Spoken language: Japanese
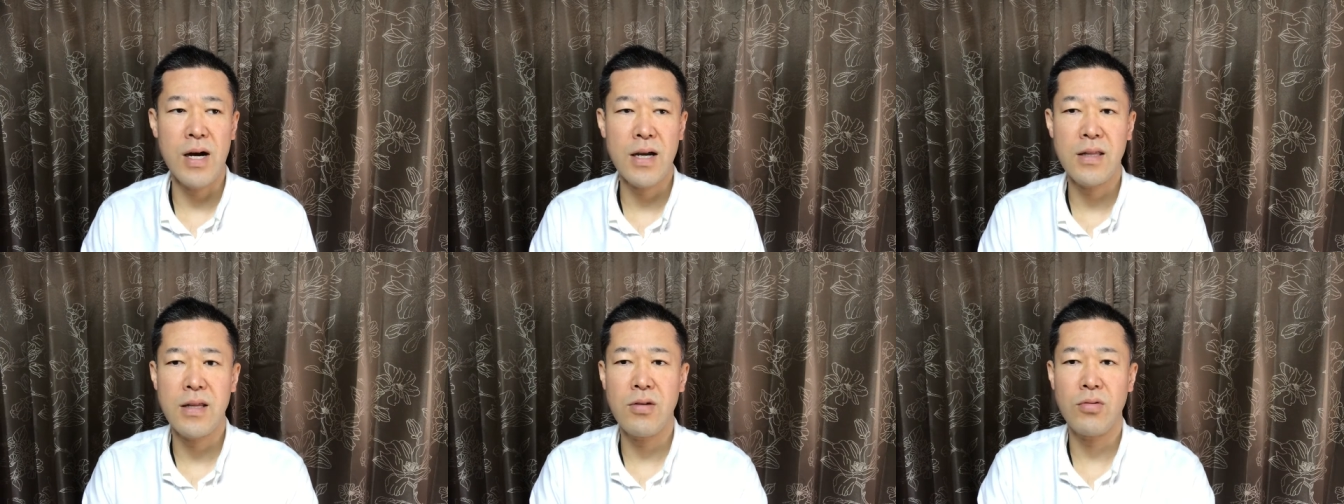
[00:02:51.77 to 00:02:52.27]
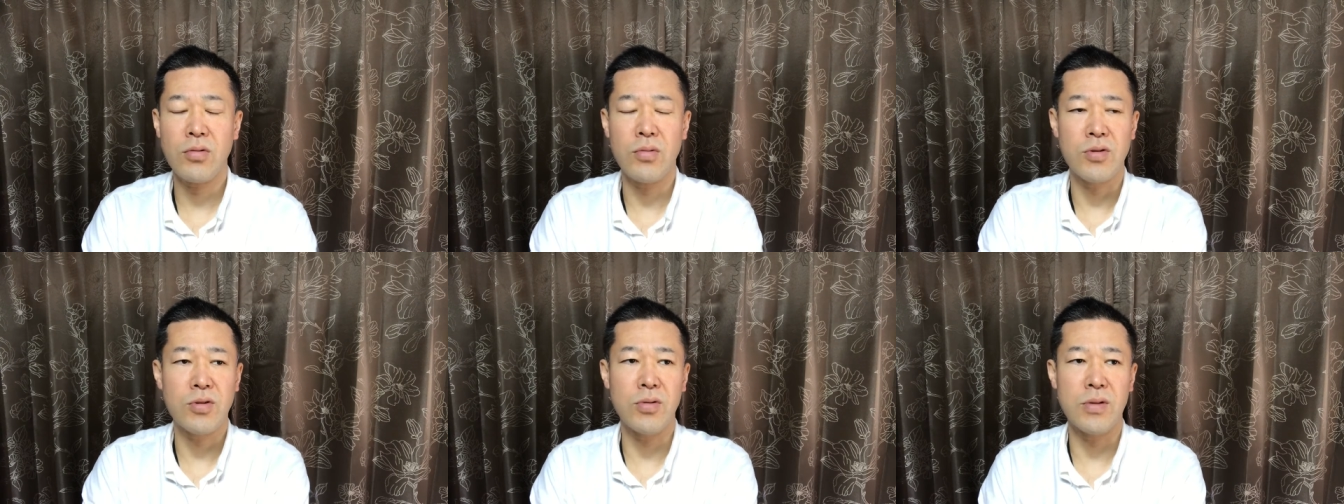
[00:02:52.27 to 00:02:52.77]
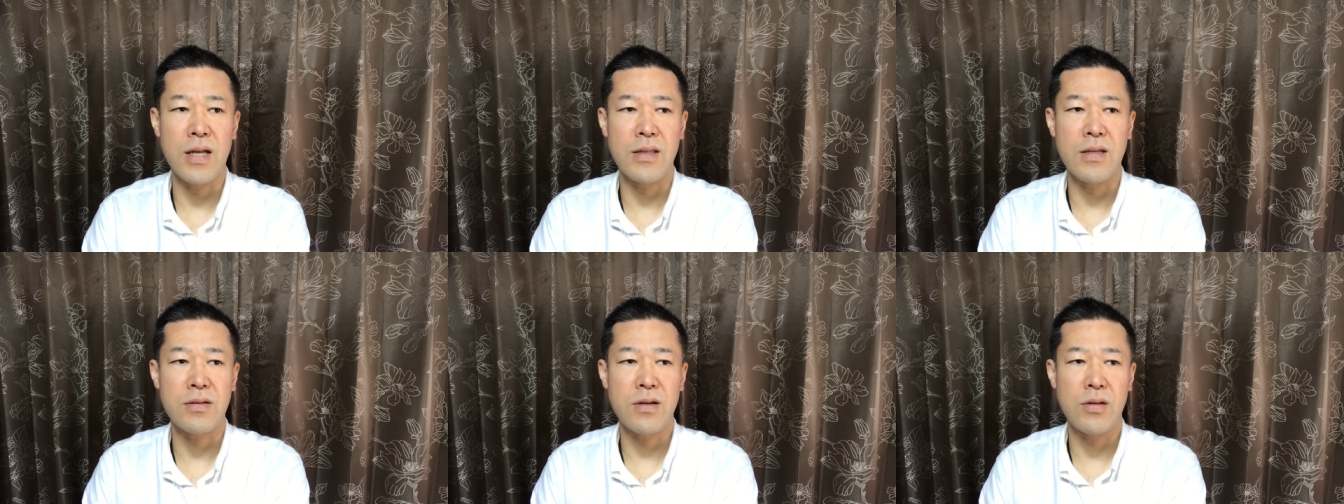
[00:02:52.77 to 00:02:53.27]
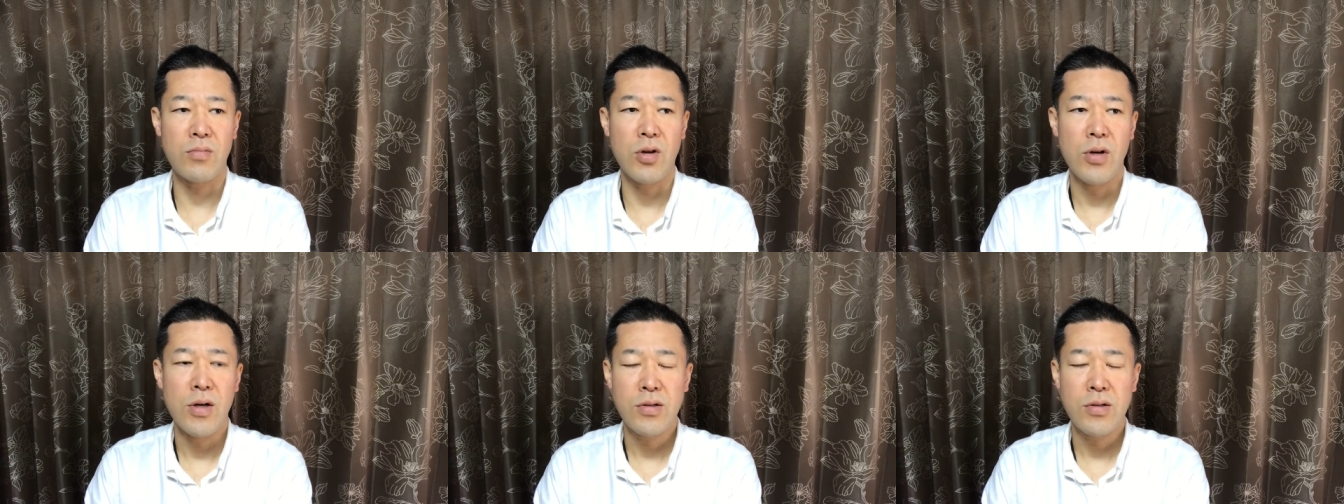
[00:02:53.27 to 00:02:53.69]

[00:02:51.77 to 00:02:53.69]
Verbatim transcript: 上げていくこともそうなんですけども、